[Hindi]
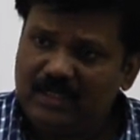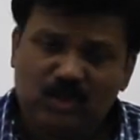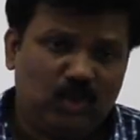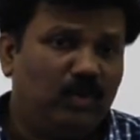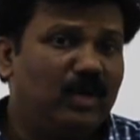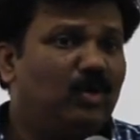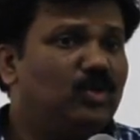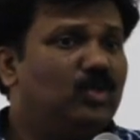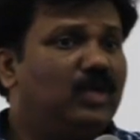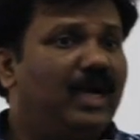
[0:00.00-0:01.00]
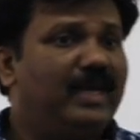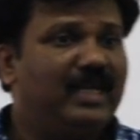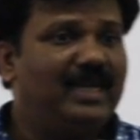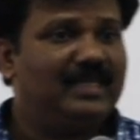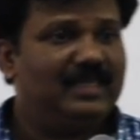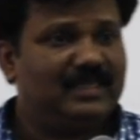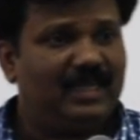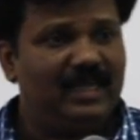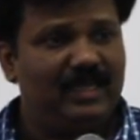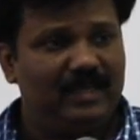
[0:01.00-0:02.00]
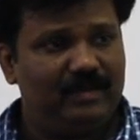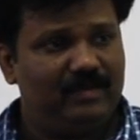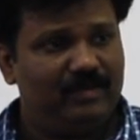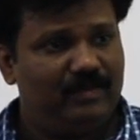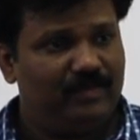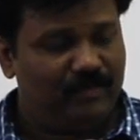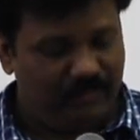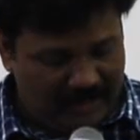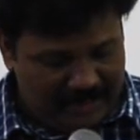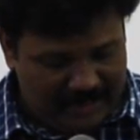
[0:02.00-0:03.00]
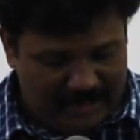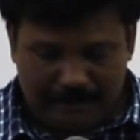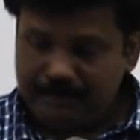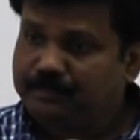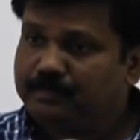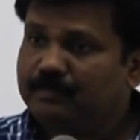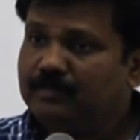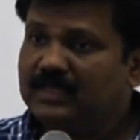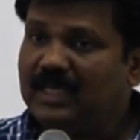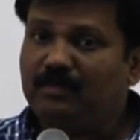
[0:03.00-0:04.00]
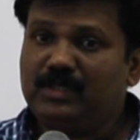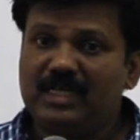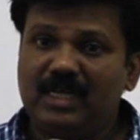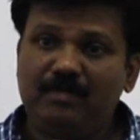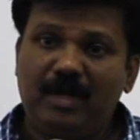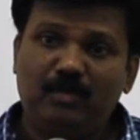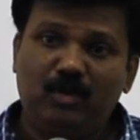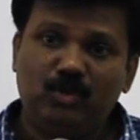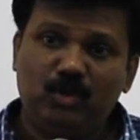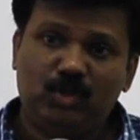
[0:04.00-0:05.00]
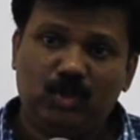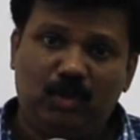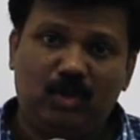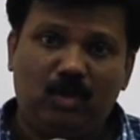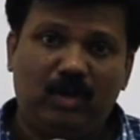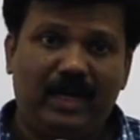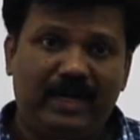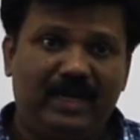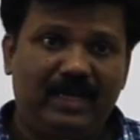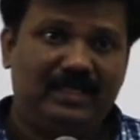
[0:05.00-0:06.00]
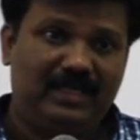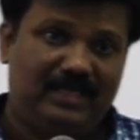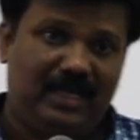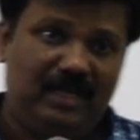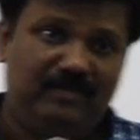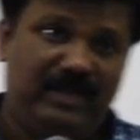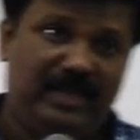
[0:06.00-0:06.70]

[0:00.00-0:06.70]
कि सुअर को जो खाने के लिए देता है फलिया कम से कम हमको जो शुअर को खाने के लिए देता है